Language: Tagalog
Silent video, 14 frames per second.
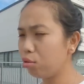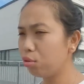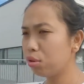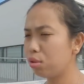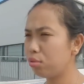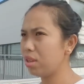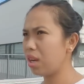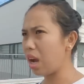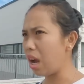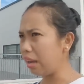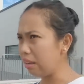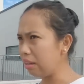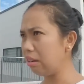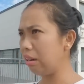Ano gusto niya
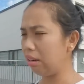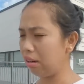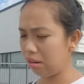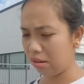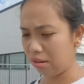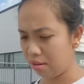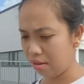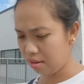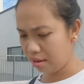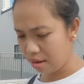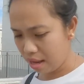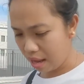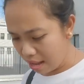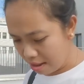kainin?
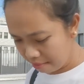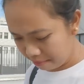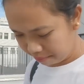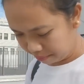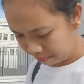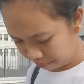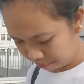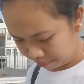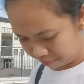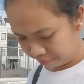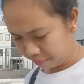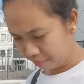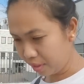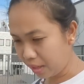Ha?
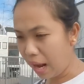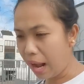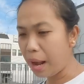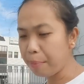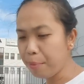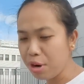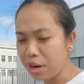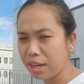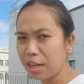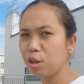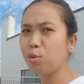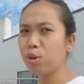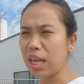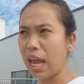Kahapon ang
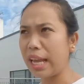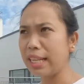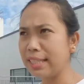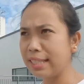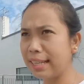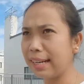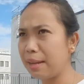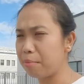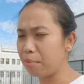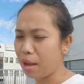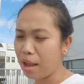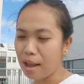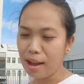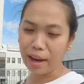request ice cream.
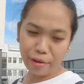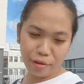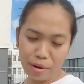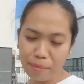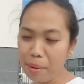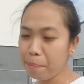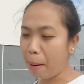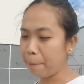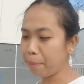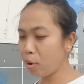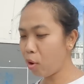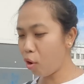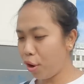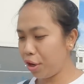Ngayon naman
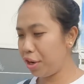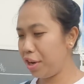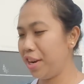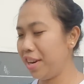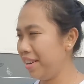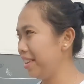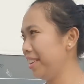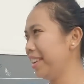popcorn.